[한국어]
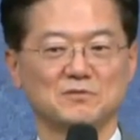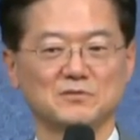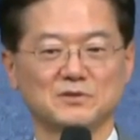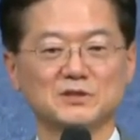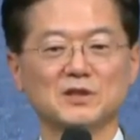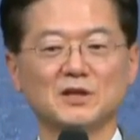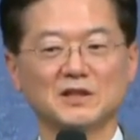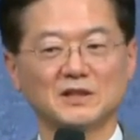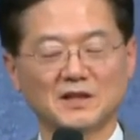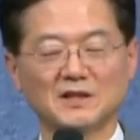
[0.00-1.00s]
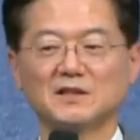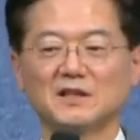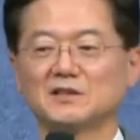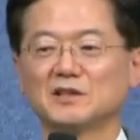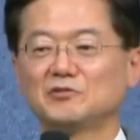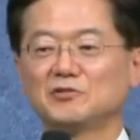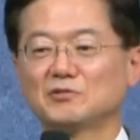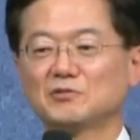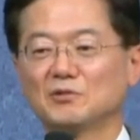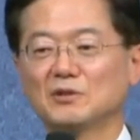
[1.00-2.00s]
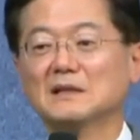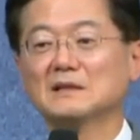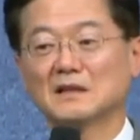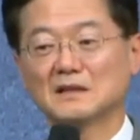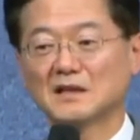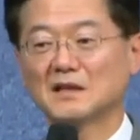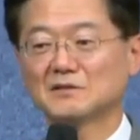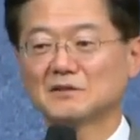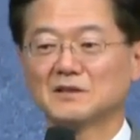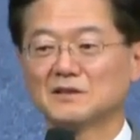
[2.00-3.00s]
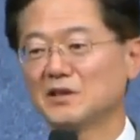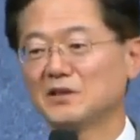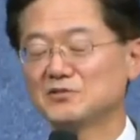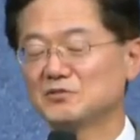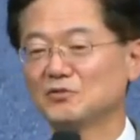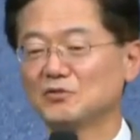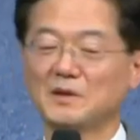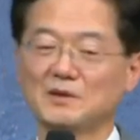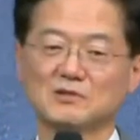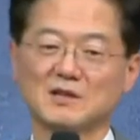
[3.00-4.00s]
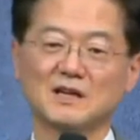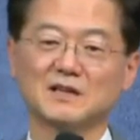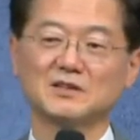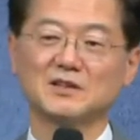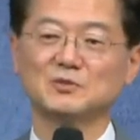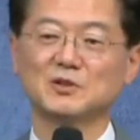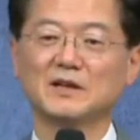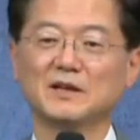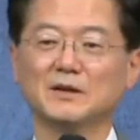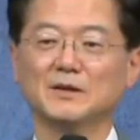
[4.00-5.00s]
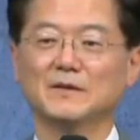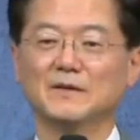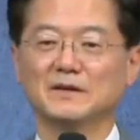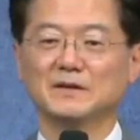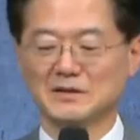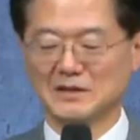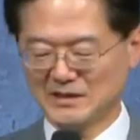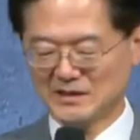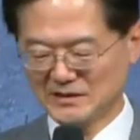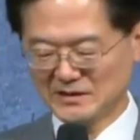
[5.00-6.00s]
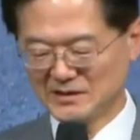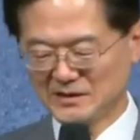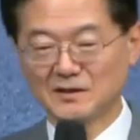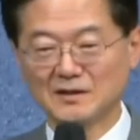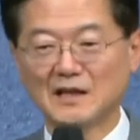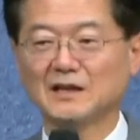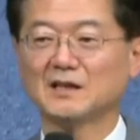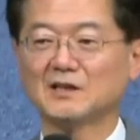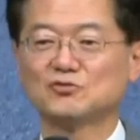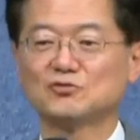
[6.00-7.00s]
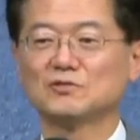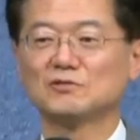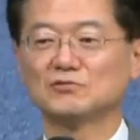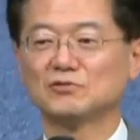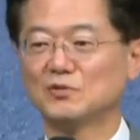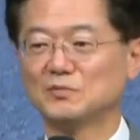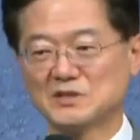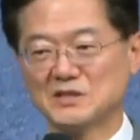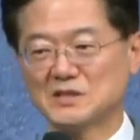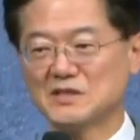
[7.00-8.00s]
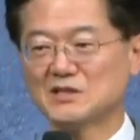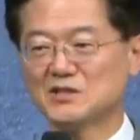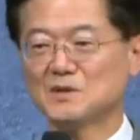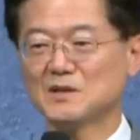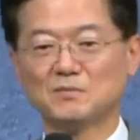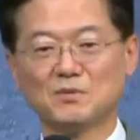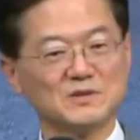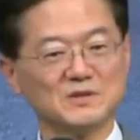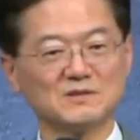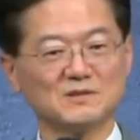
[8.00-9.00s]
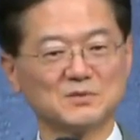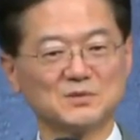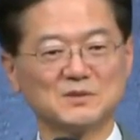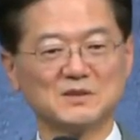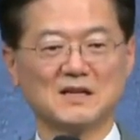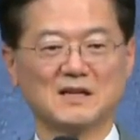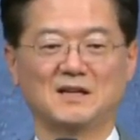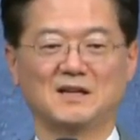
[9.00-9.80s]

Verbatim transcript: 사자가 나타났다는 얘기도 있고 나타날 거라는 개연성도 매우 강하기 때문에 예, 이 나이가 주는 두려움은 실제하지만 본 적은 없습니다.